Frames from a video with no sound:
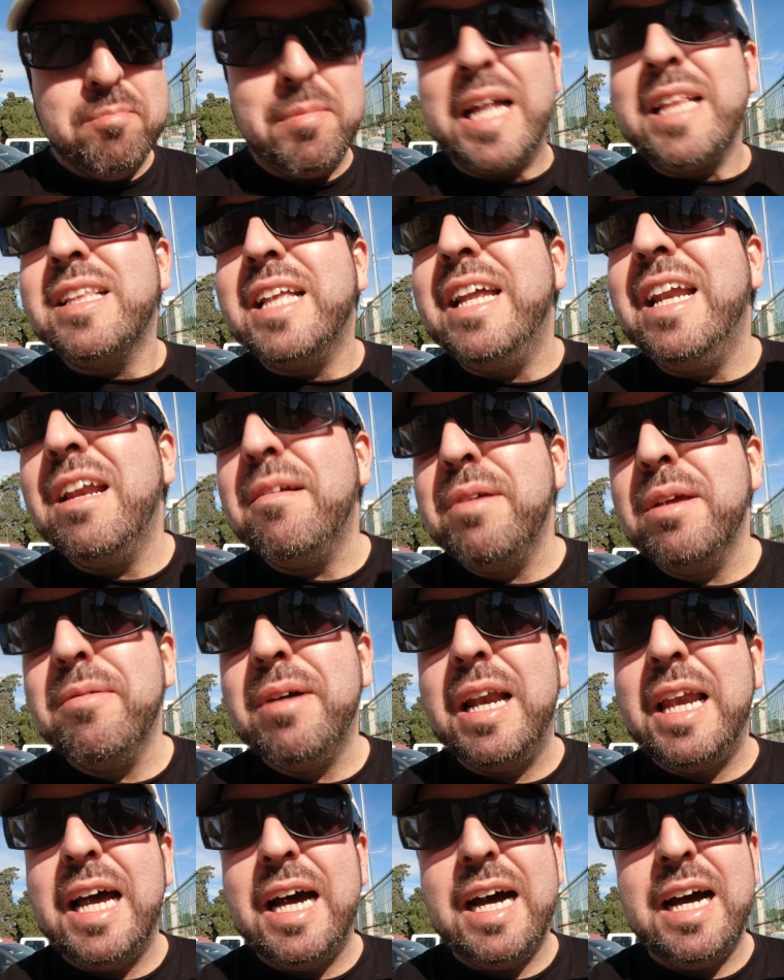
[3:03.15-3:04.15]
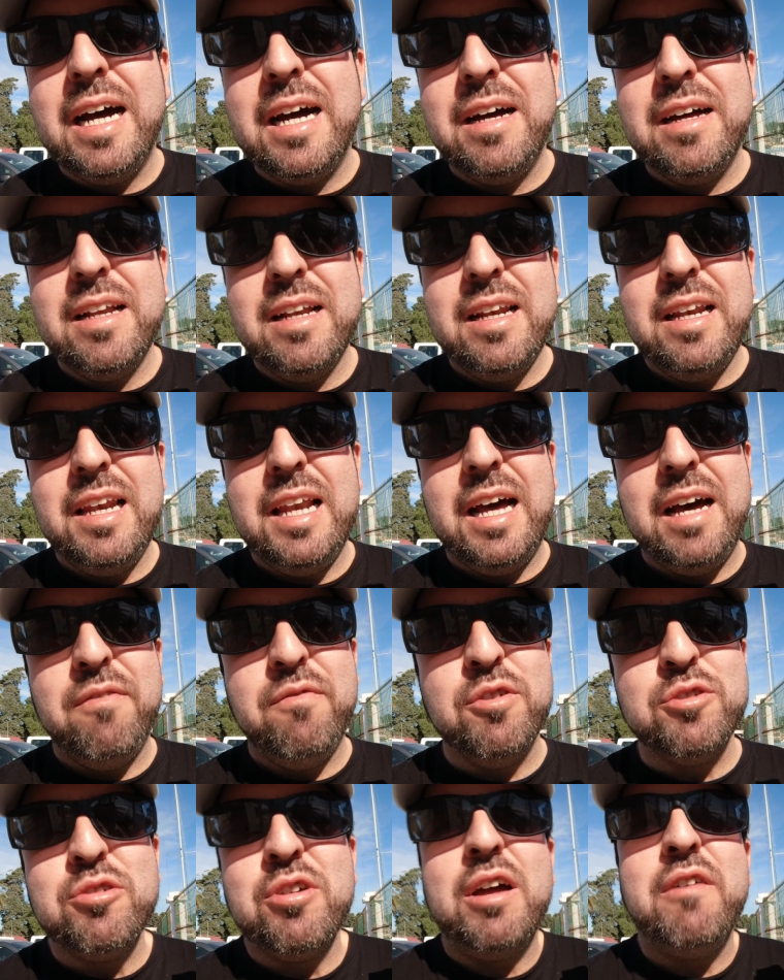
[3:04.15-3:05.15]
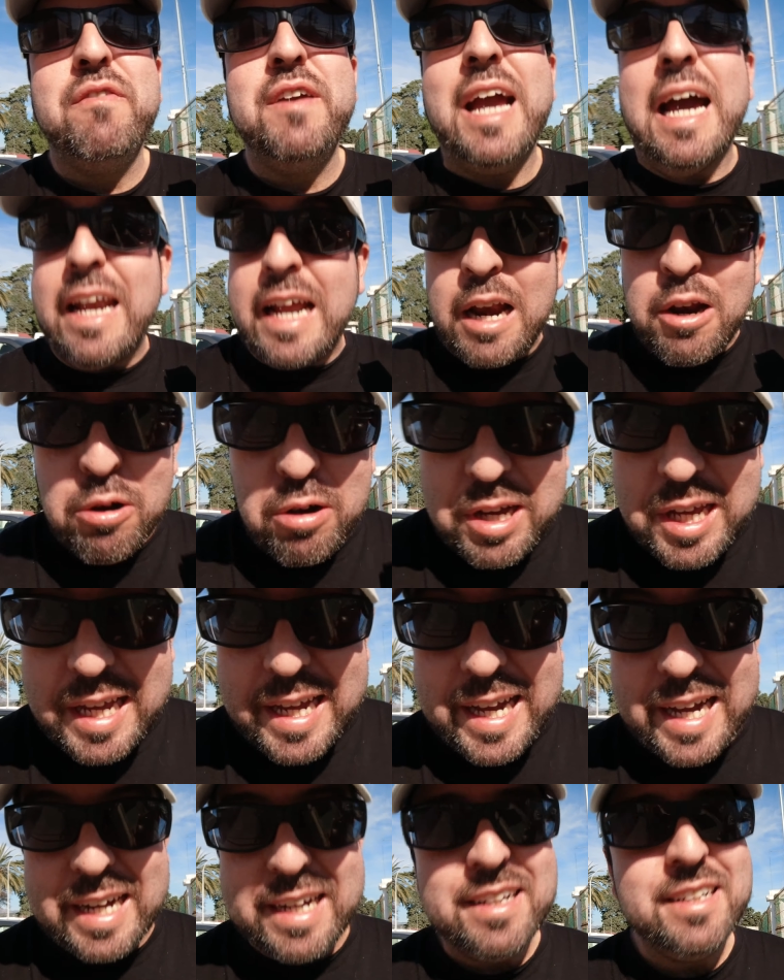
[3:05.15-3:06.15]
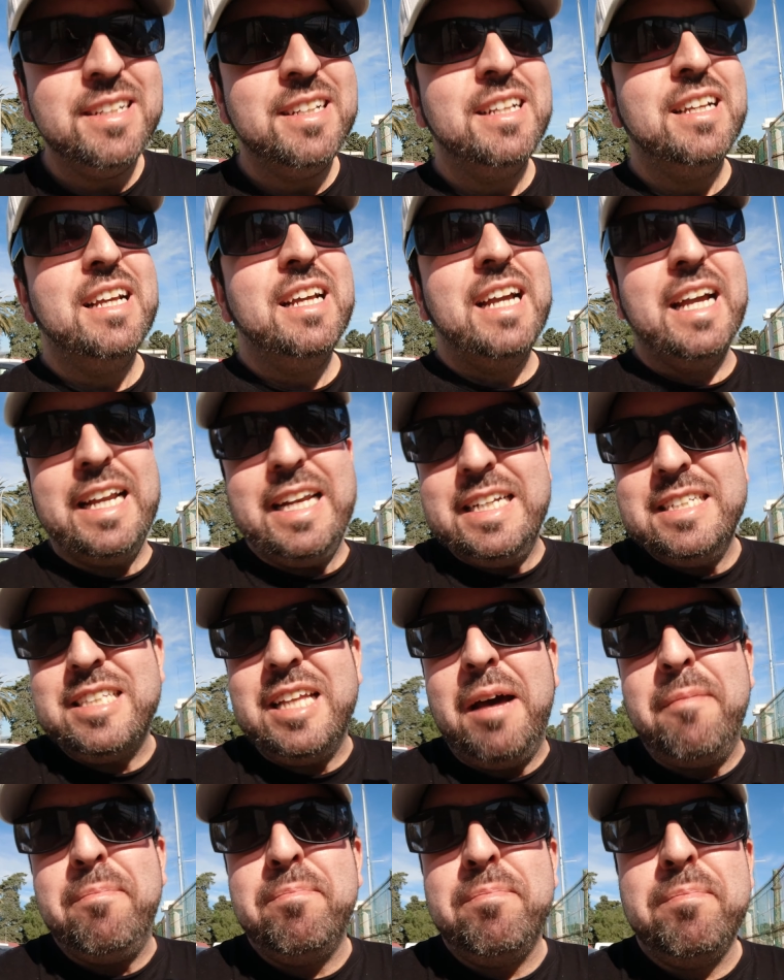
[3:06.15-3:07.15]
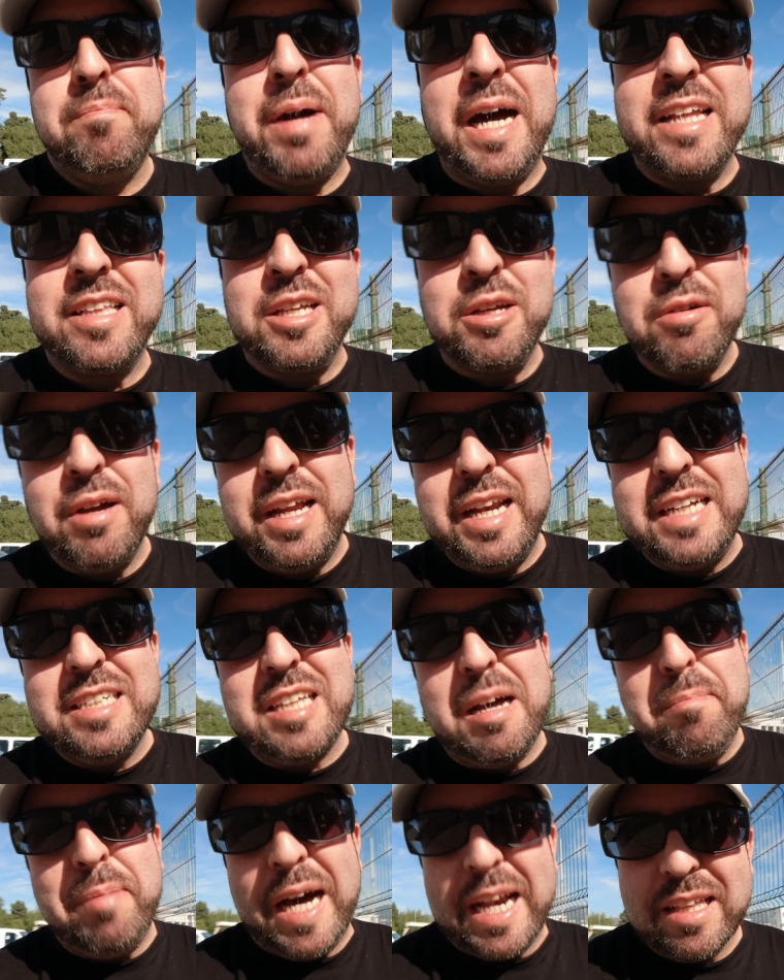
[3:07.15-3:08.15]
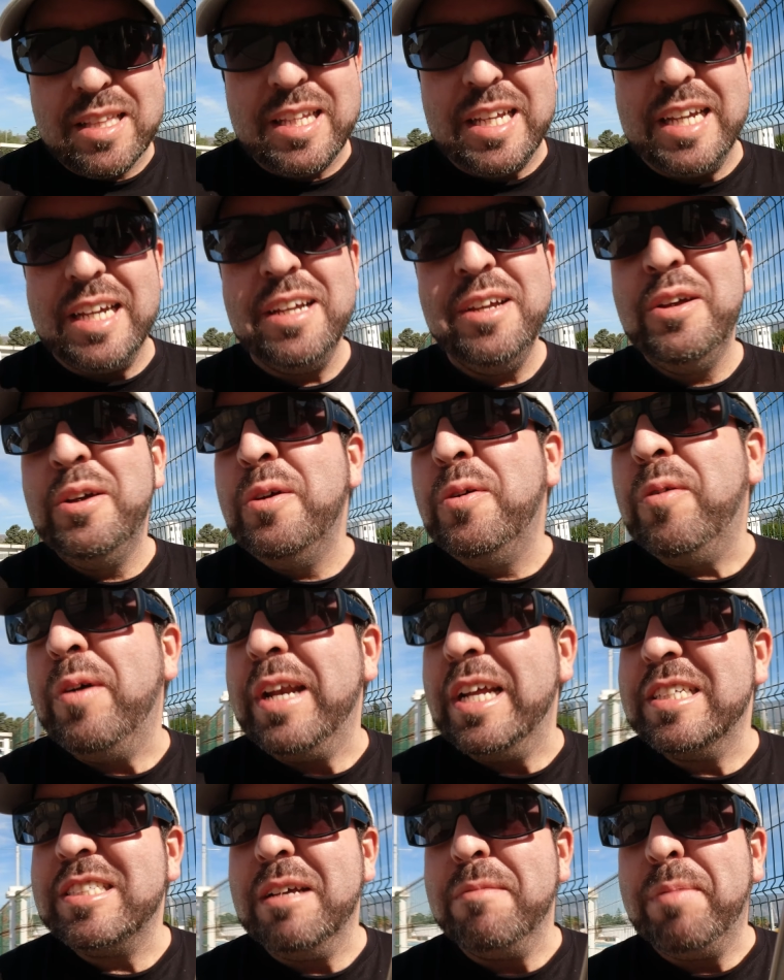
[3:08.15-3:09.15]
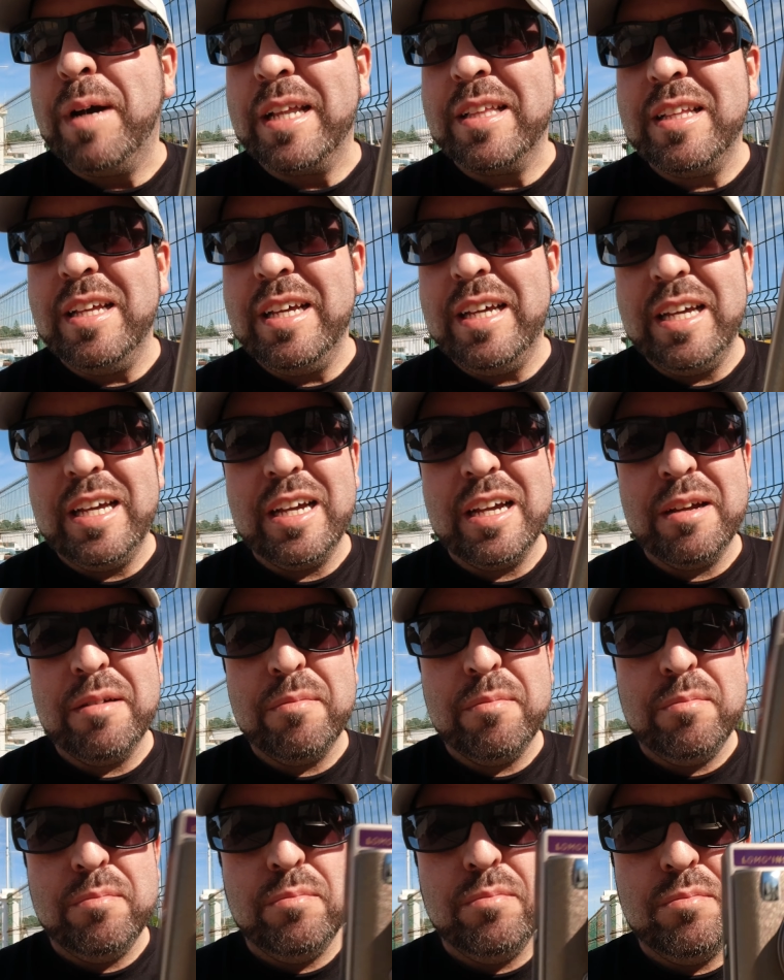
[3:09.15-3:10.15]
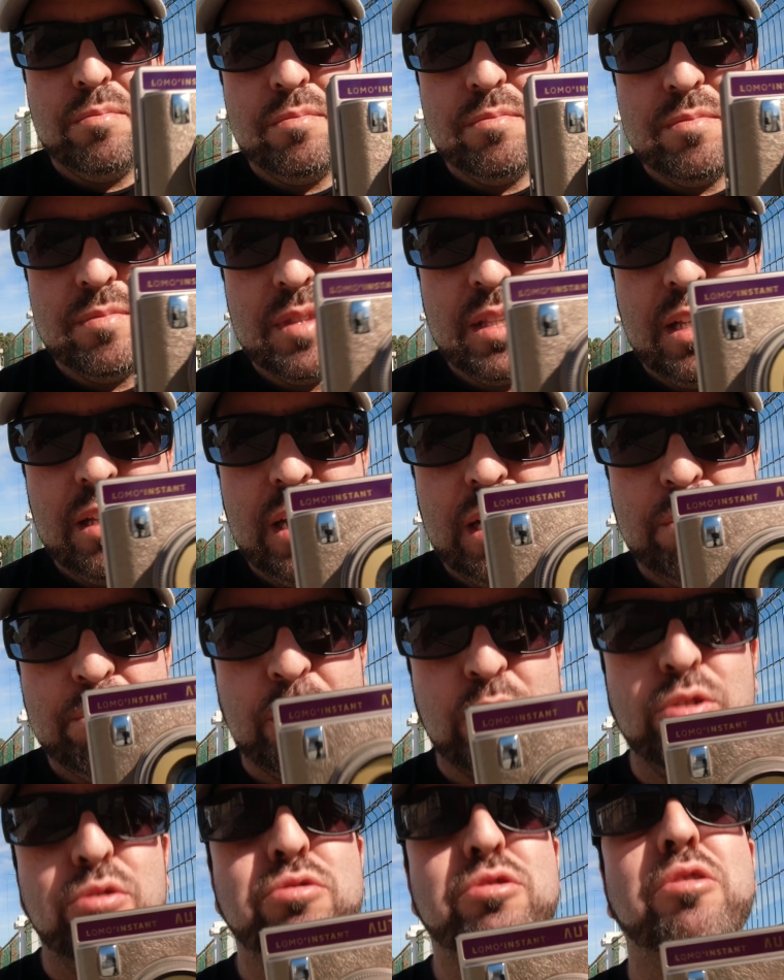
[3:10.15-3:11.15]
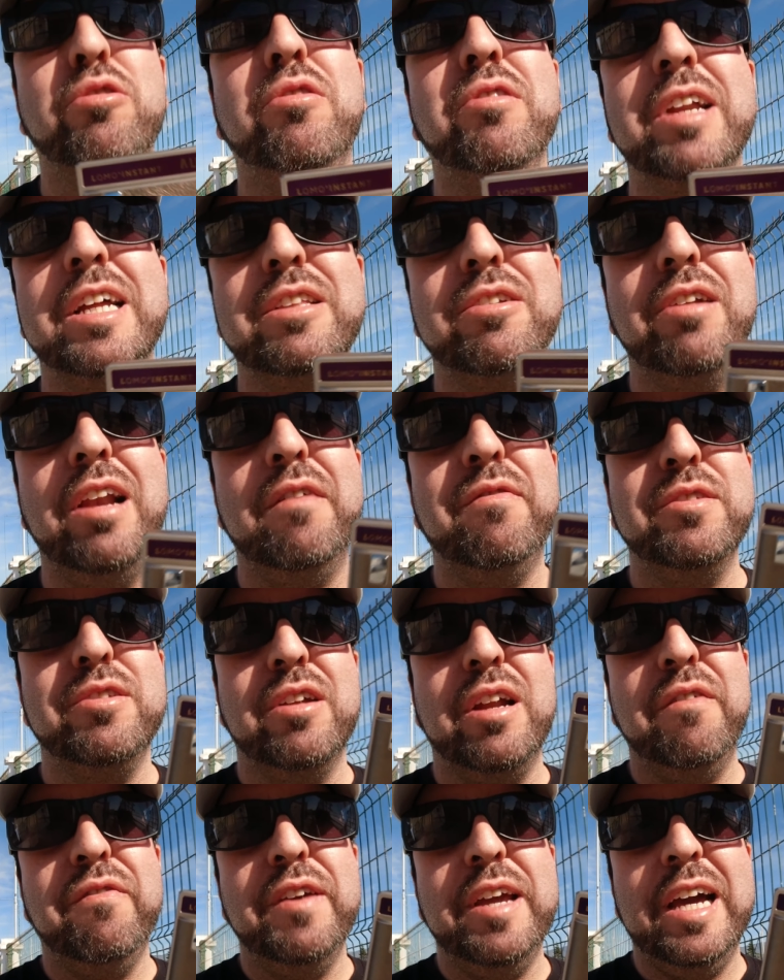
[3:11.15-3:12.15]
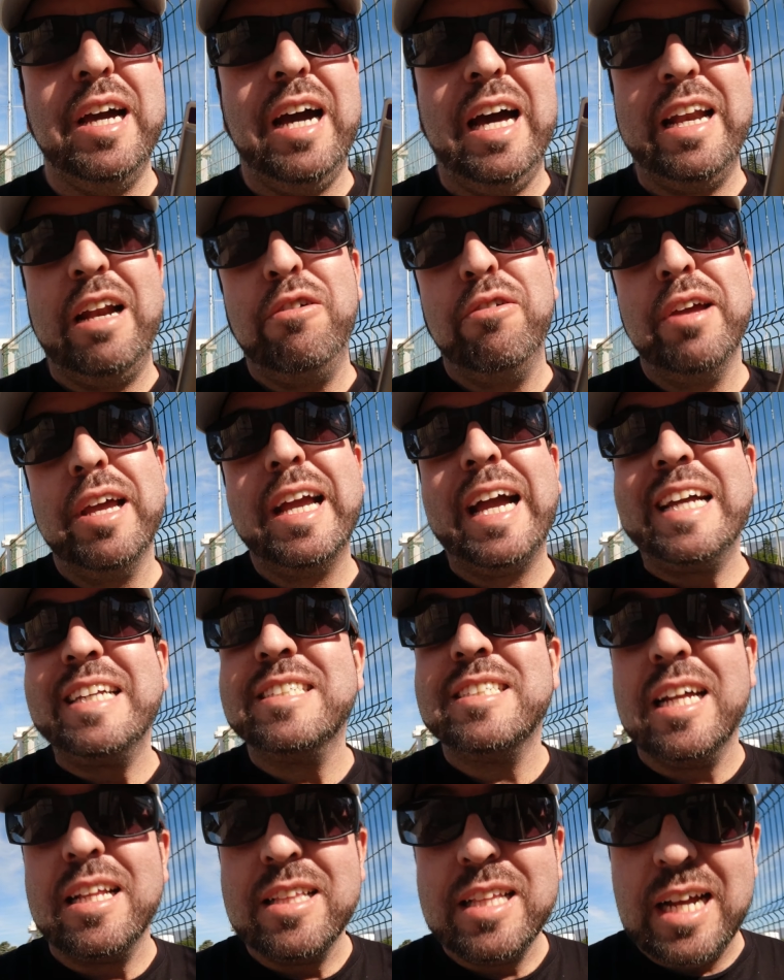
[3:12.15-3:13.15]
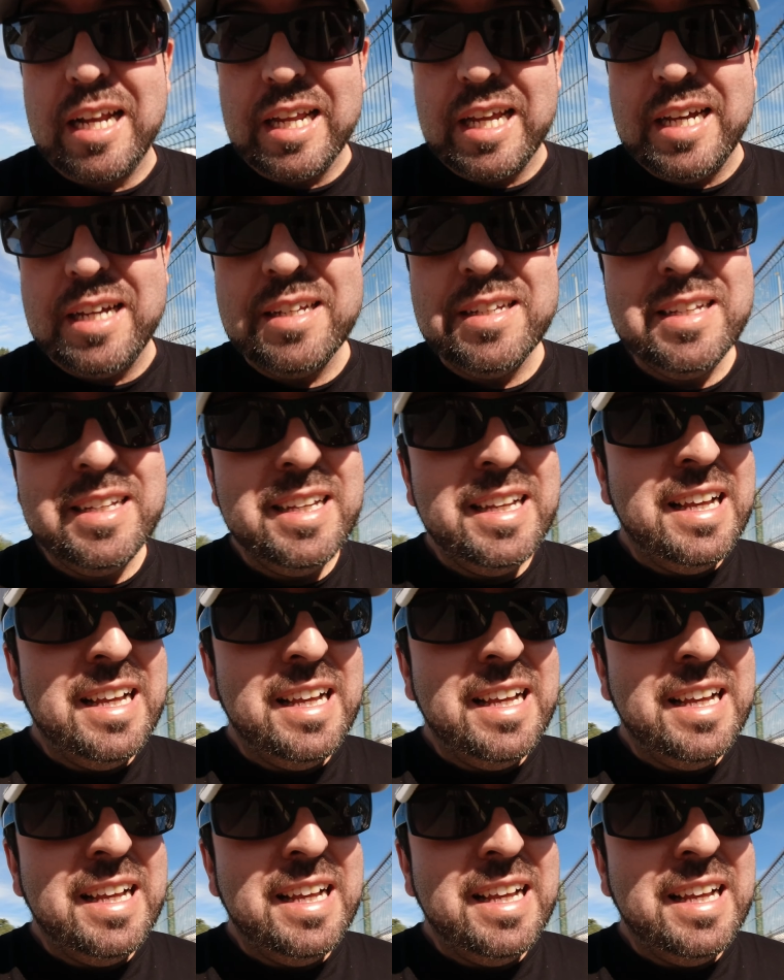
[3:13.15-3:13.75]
mantener viva la, fotografía analógica, en esta, parte, en esta parte o en este eh, mm, eh, producto concreto de la fotografía analógica instantánea,